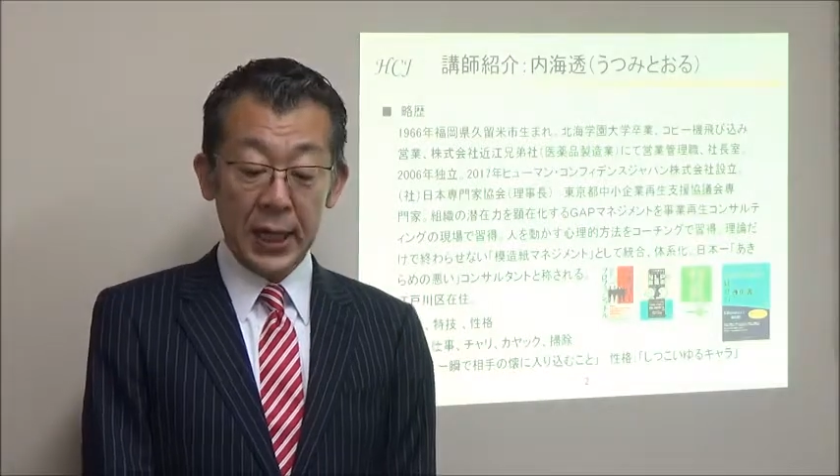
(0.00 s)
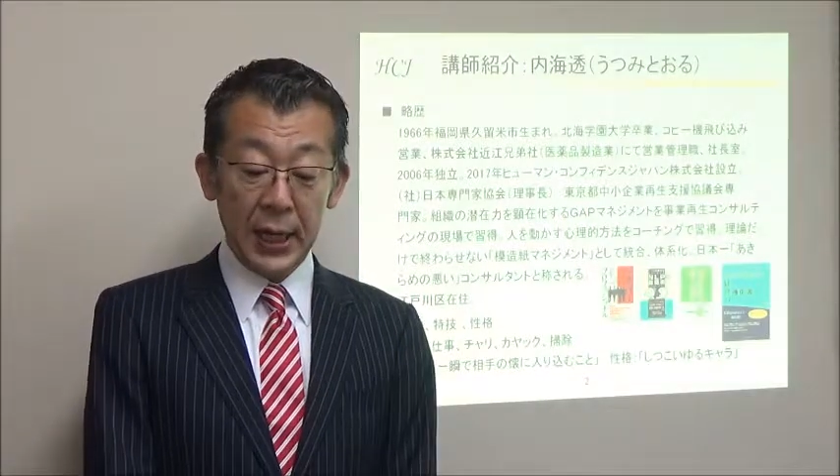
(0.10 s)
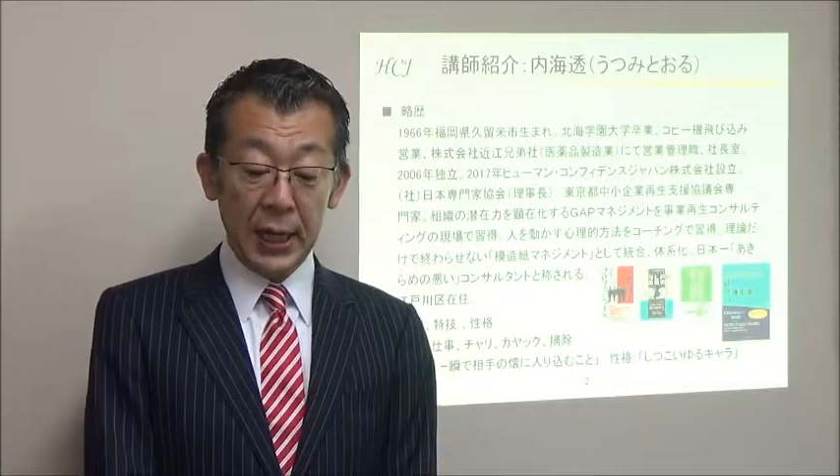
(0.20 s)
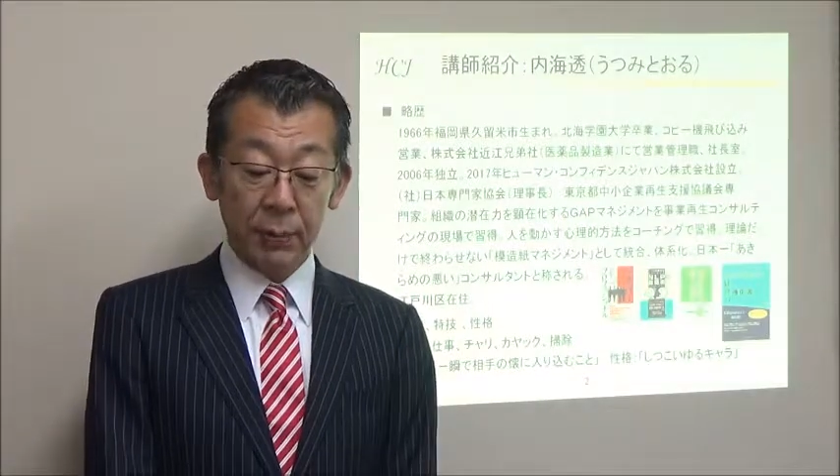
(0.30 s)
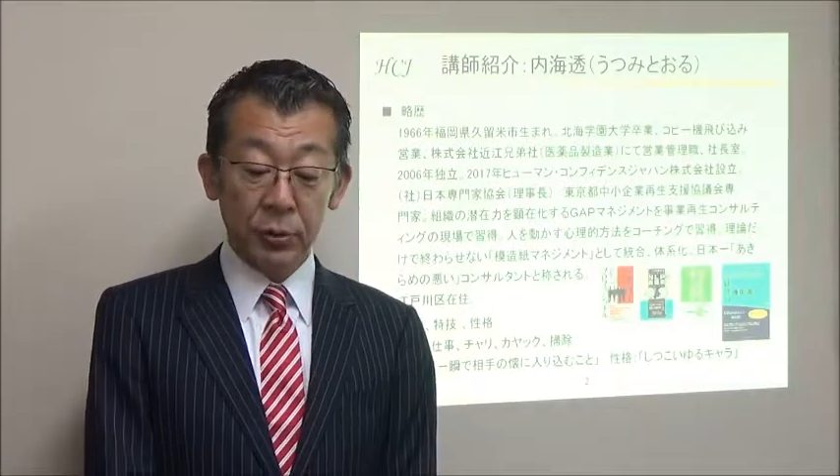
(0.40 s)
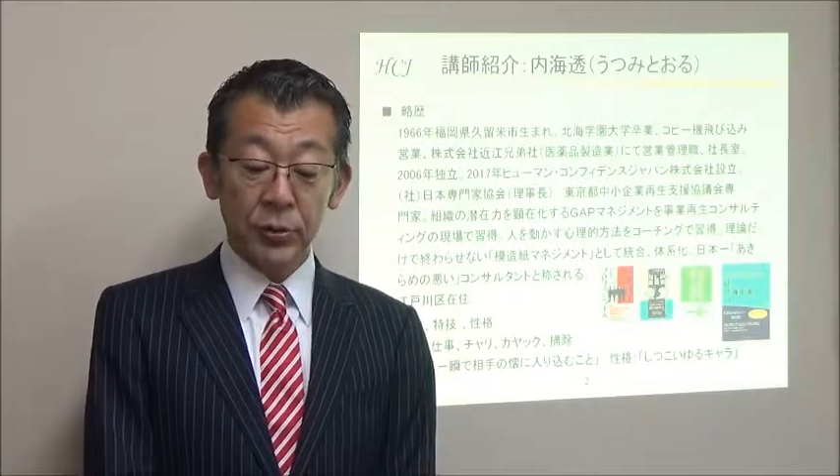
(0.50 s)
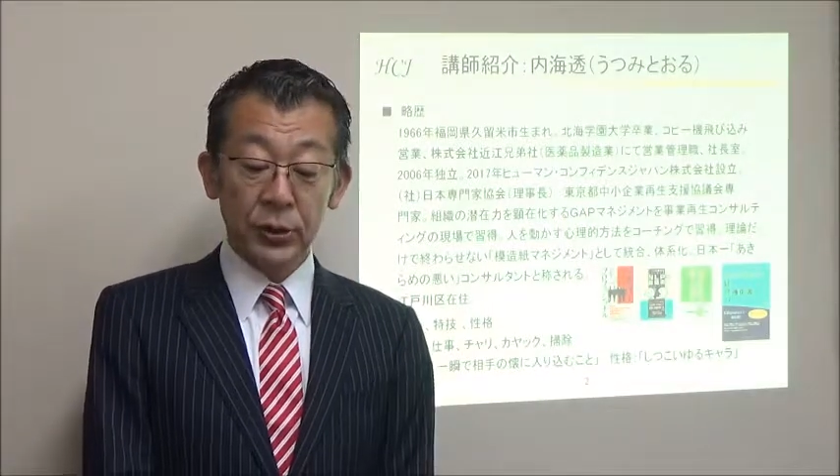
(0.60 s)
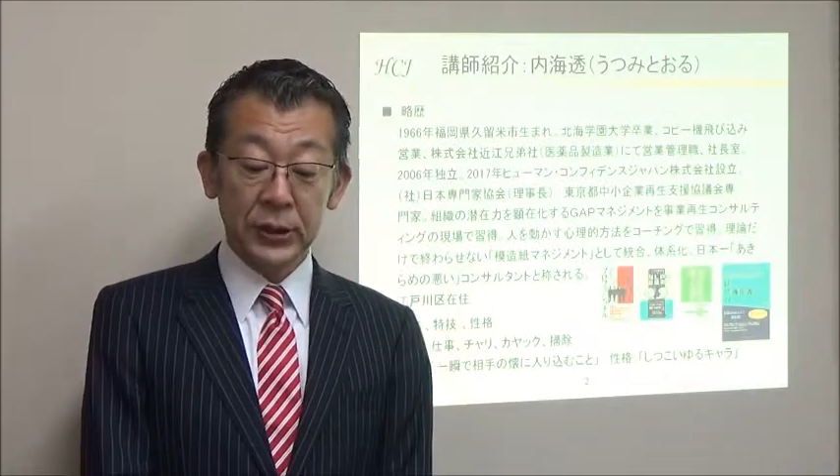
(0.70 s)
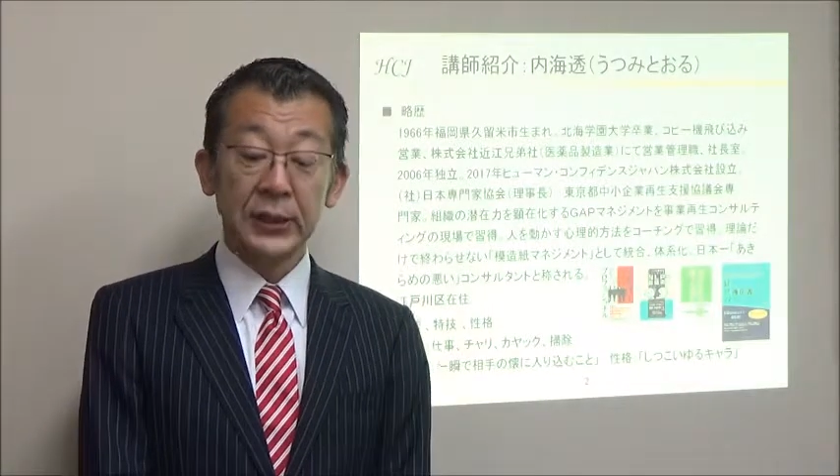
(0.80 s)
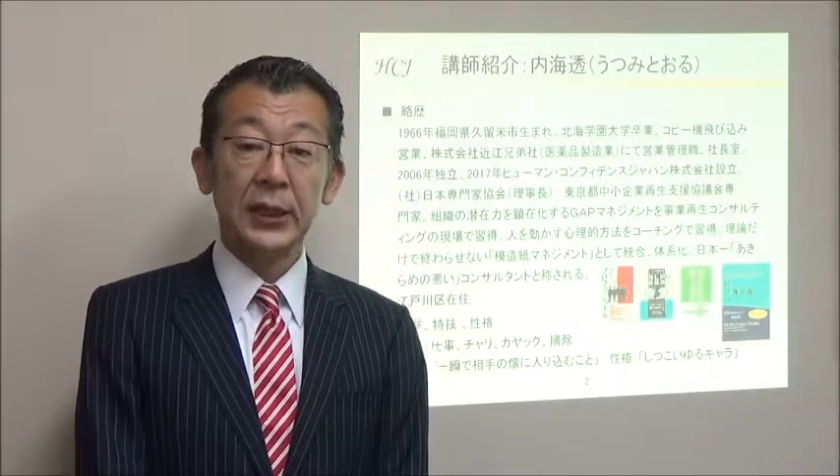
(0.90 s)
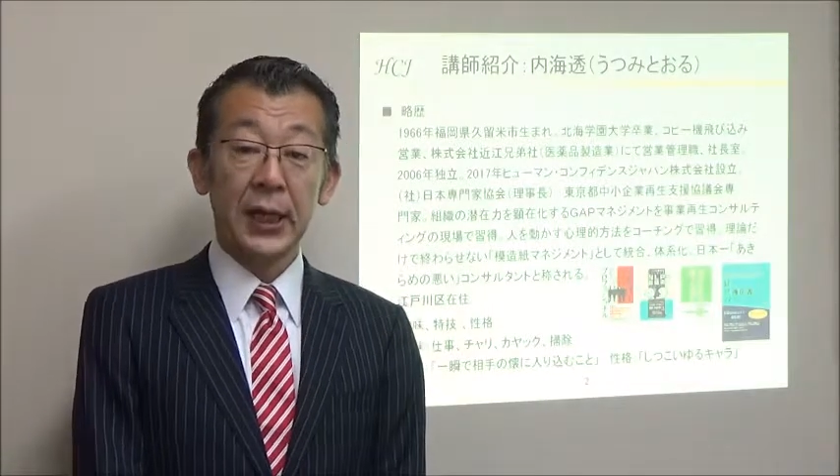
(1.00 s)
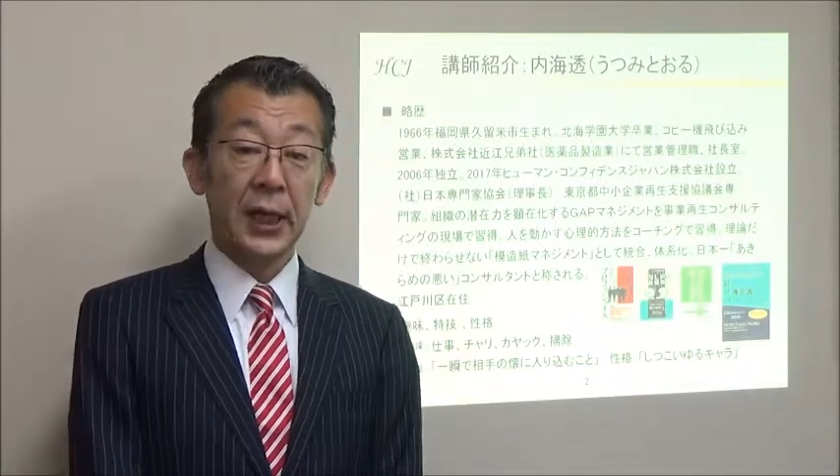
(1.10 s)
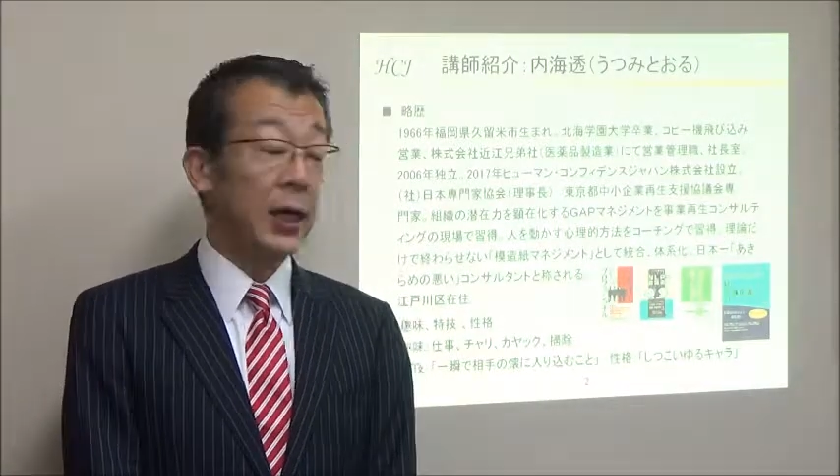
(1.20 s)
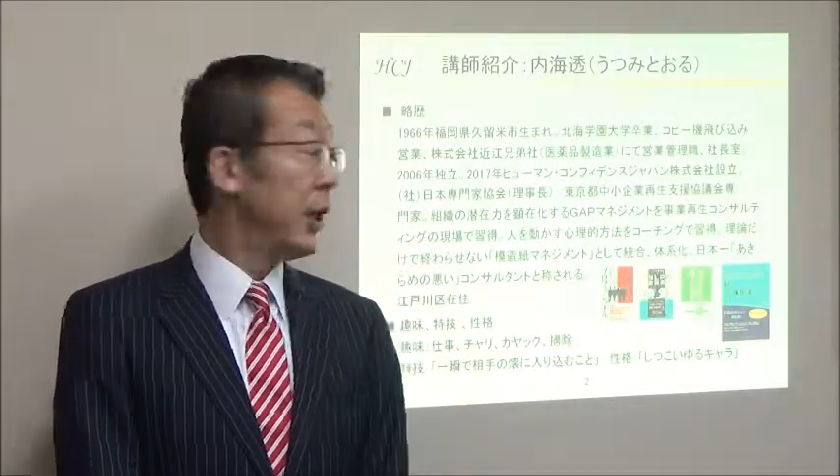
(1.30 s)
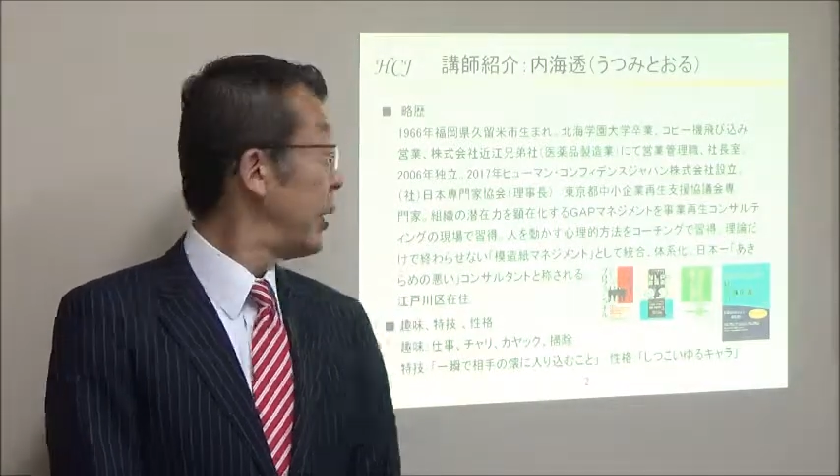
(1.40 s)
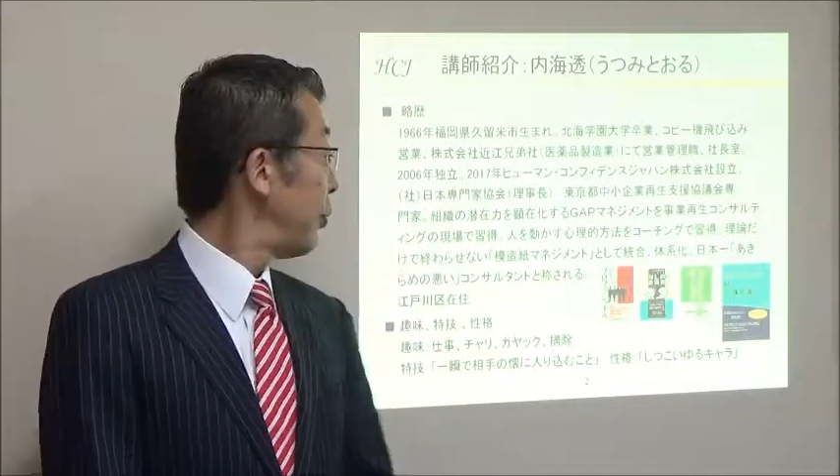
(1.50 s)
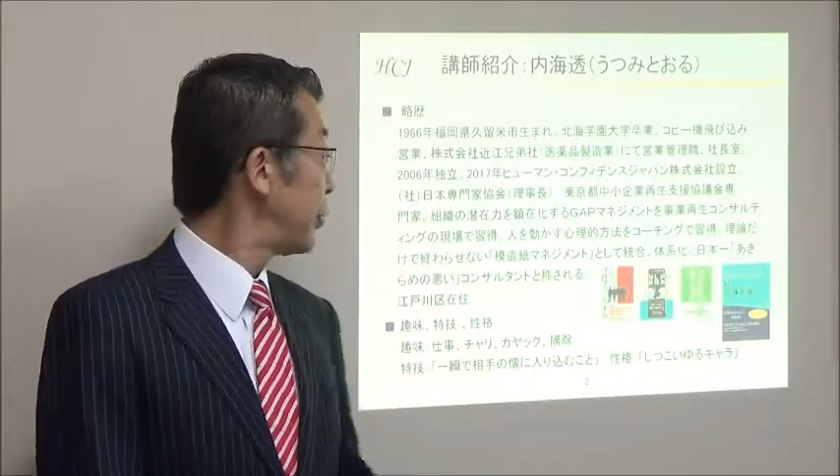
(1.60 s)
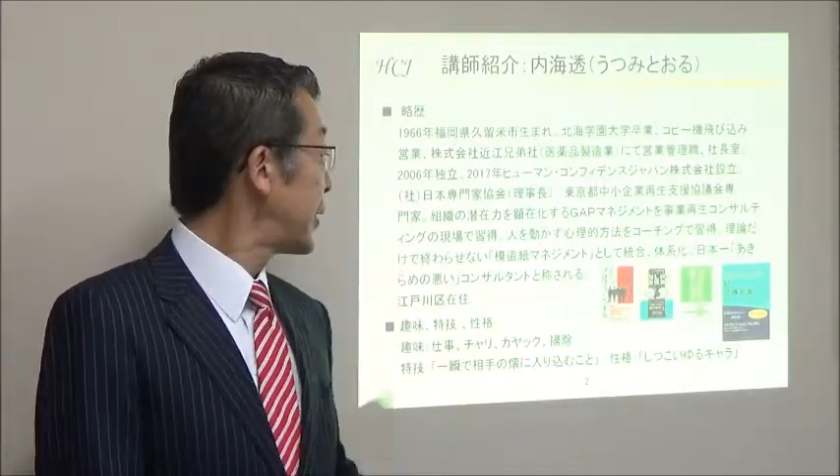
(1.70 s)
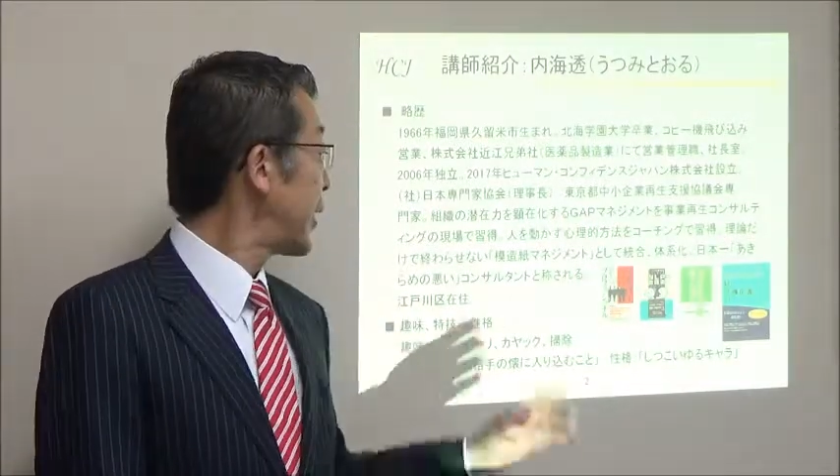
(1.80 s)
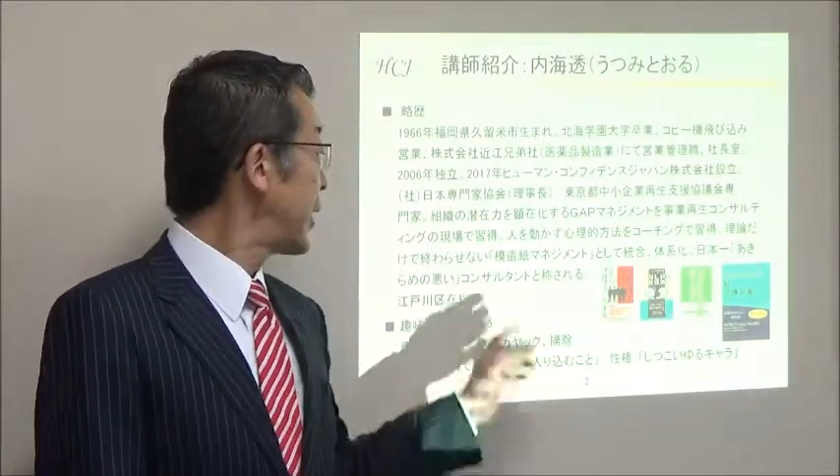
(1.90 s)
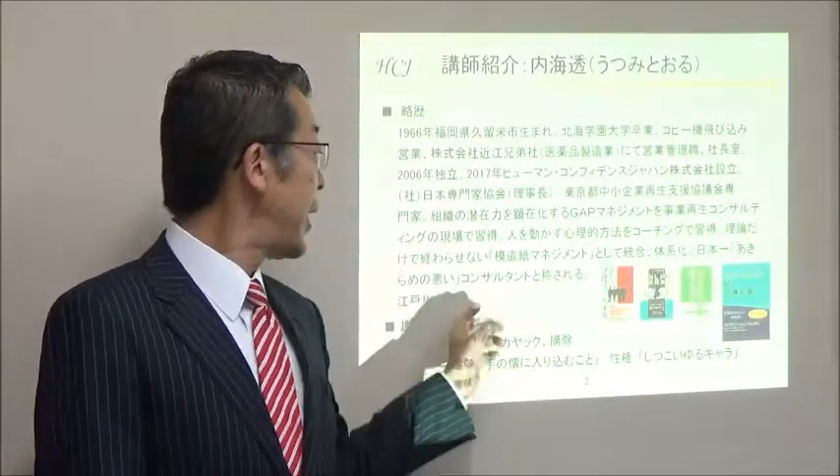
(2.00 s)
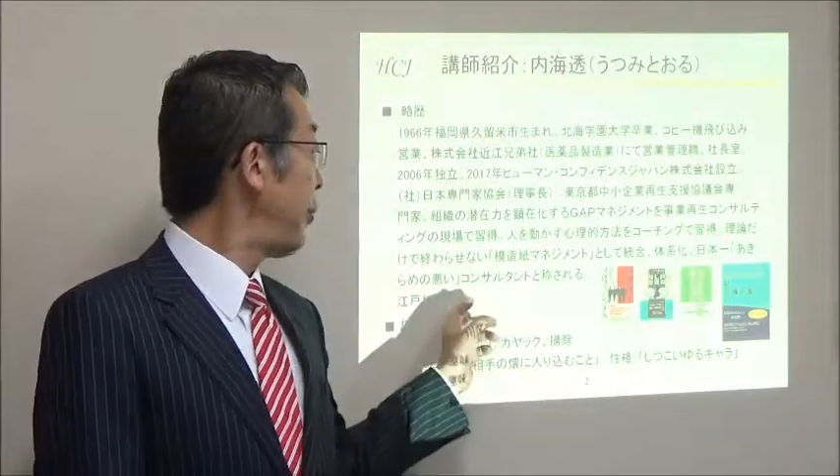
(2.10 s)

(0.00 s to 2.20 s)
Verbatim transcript: えー、模造紙ですねを使った